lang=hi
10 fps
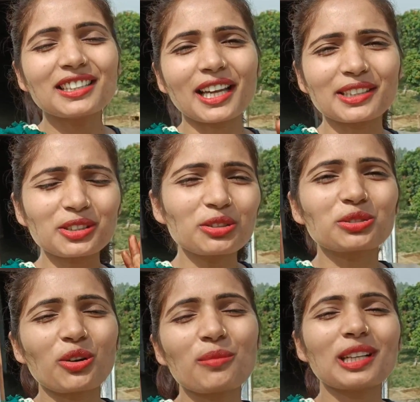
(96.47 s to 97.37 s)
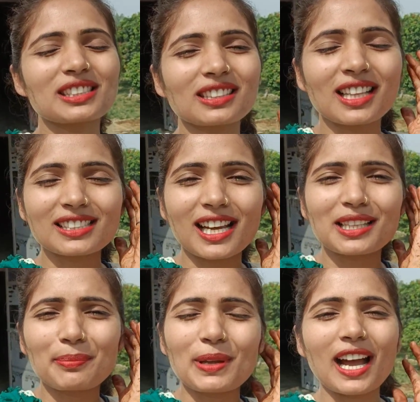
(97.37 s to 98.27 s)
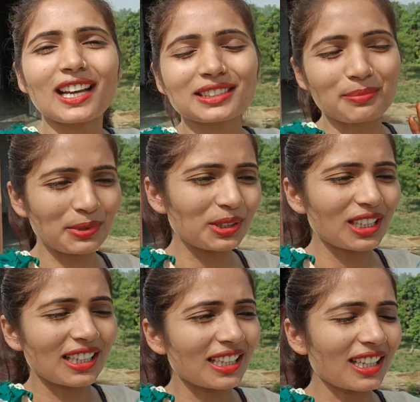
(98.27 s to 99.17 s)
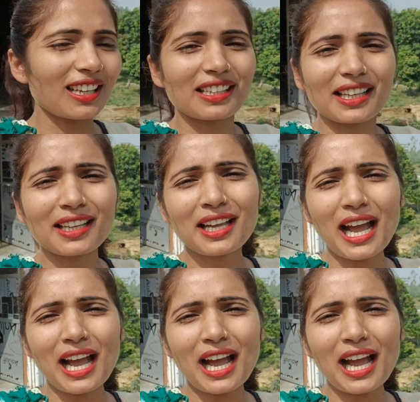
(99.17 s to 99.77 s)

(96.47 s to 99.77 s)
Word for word: थैंक यू सो मच इतना ज़्यादा प्यार सपोर्ट देने के लिए